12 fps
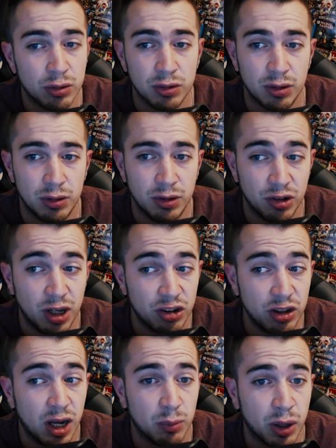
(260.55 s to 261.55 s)
euh, déjà la
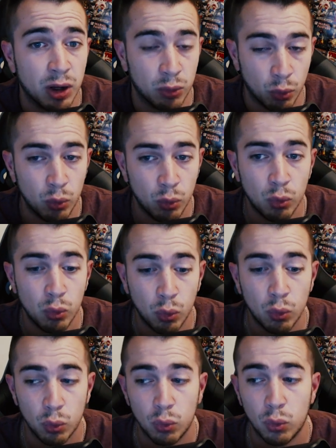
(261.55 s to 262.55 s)
chaîne, elle a pris un gros, gros,
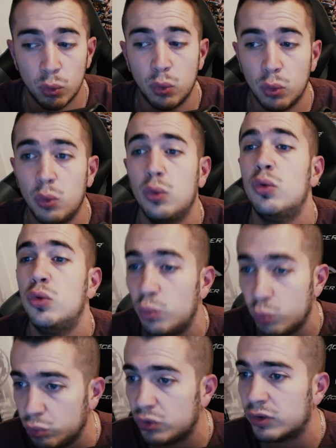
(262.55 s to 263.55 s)
gros, gros, gros, gros, gros coup de
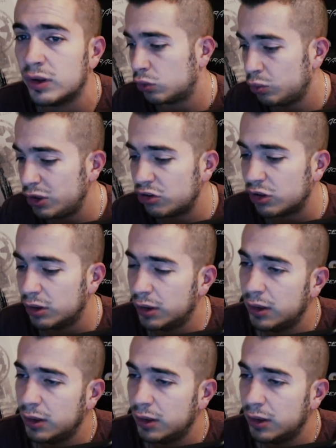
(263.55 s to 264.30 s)
boost sur Twitch.